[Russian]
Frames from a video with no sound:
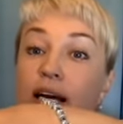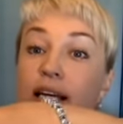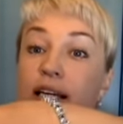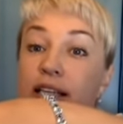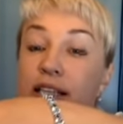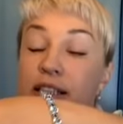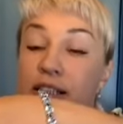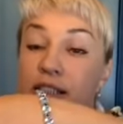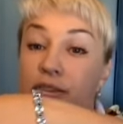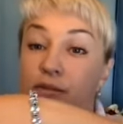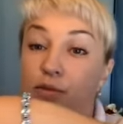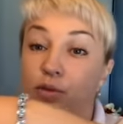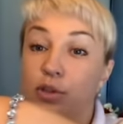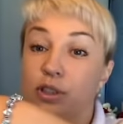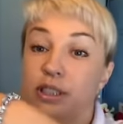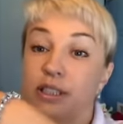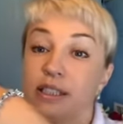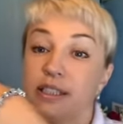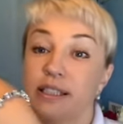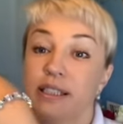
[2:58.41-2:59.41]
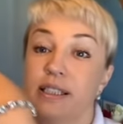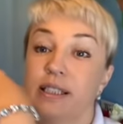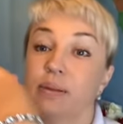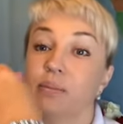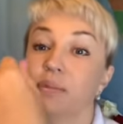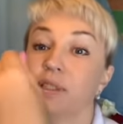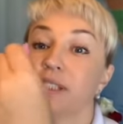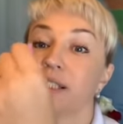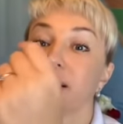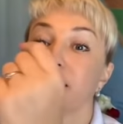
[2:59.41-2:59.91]
И сегодня с
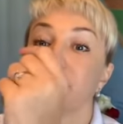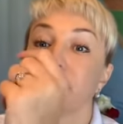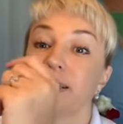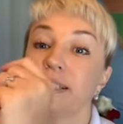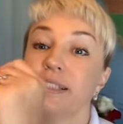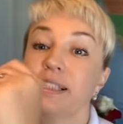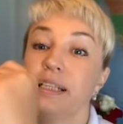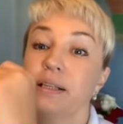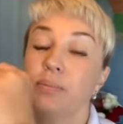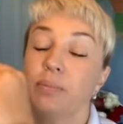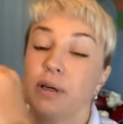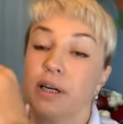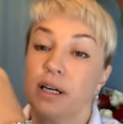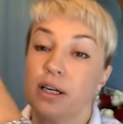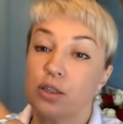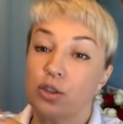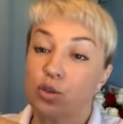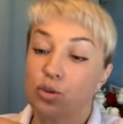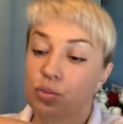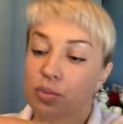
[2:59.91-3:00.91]
ним целый день похожу.